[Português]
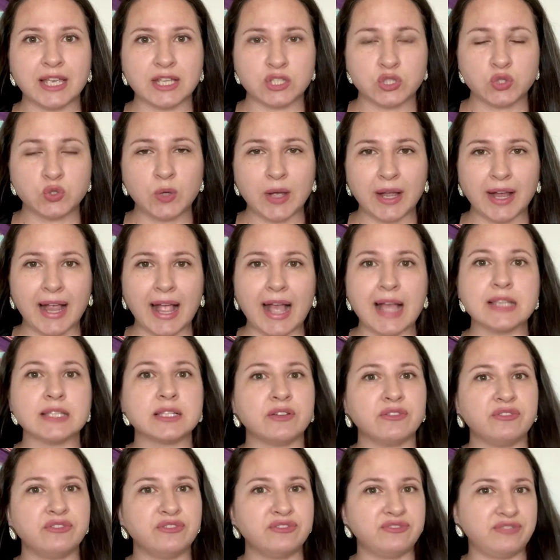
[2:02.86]
a sua
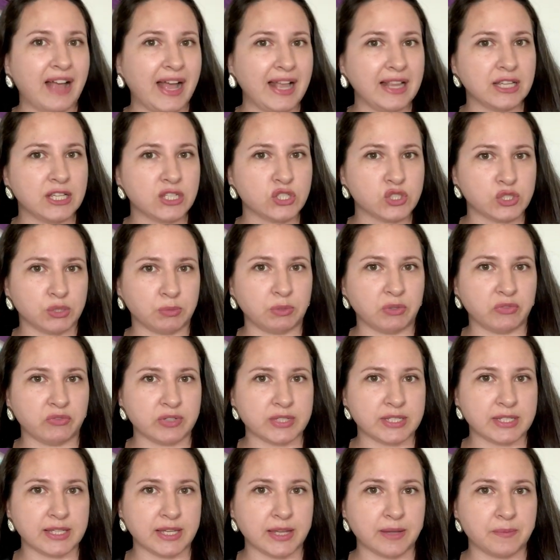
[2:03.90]
casa fala sobre
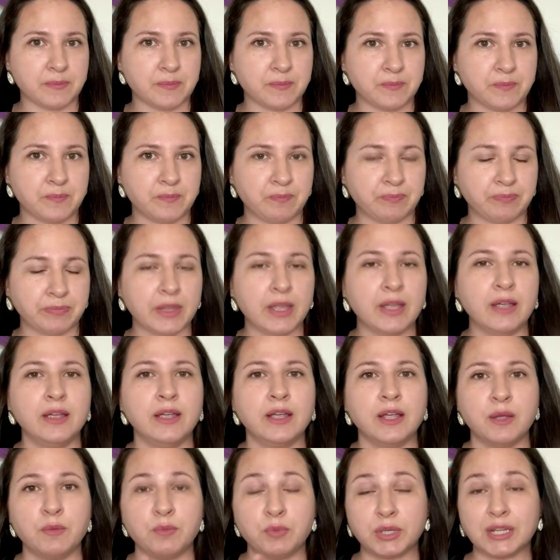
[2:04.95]
você?
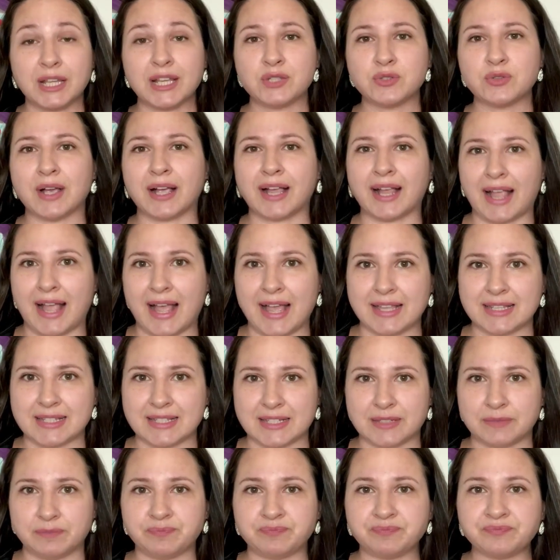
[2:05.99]
Porque a sua
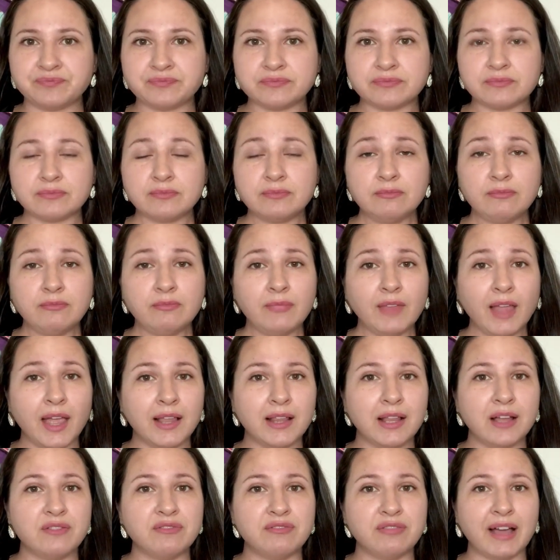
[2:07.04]
casa,
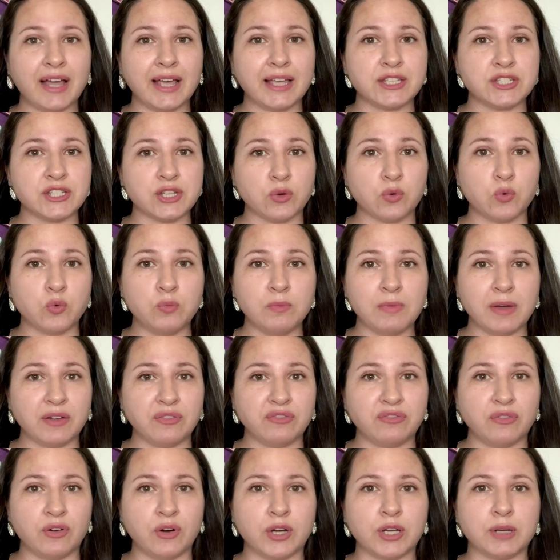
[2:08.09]
ela vai de alguma
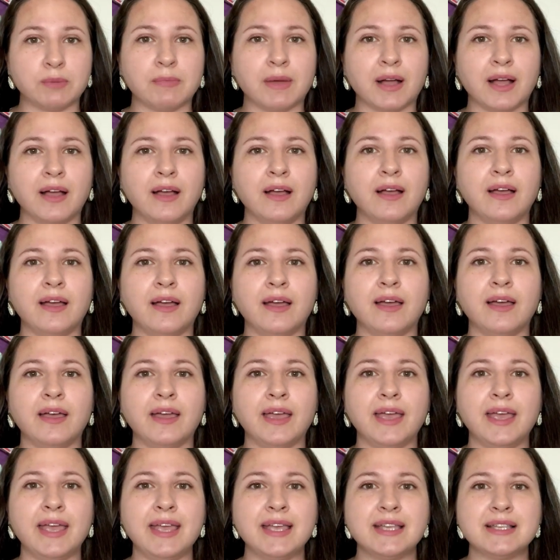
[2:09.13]
forma
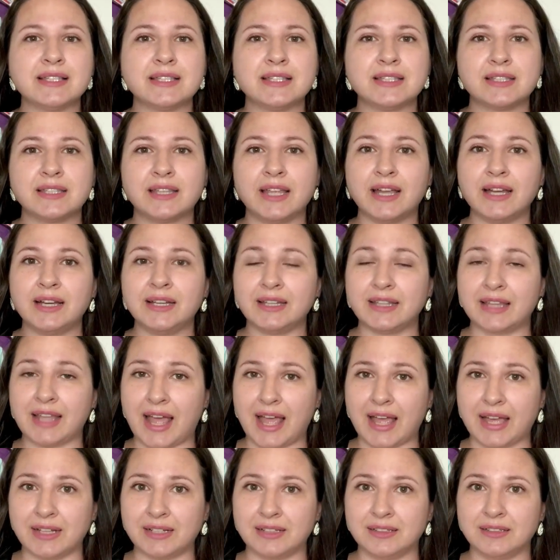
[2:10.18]

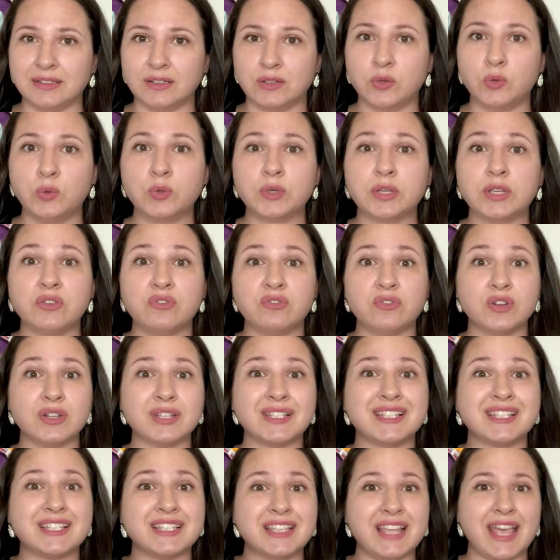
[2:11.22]
externar o que
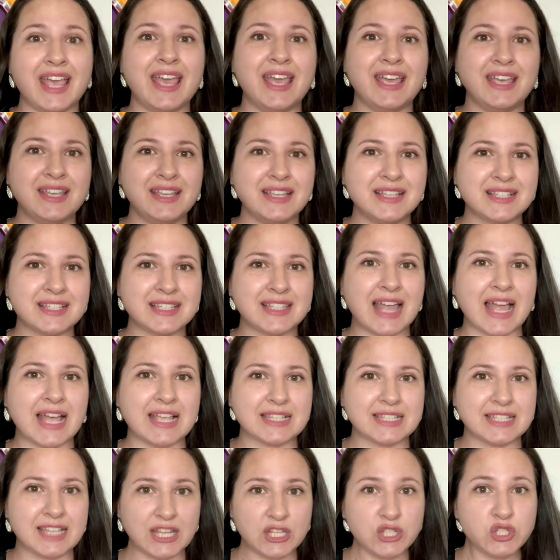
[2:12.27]
você está
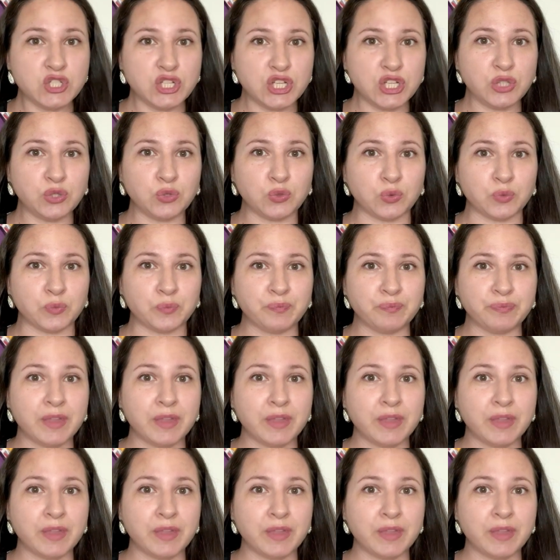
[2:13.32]
sentindo.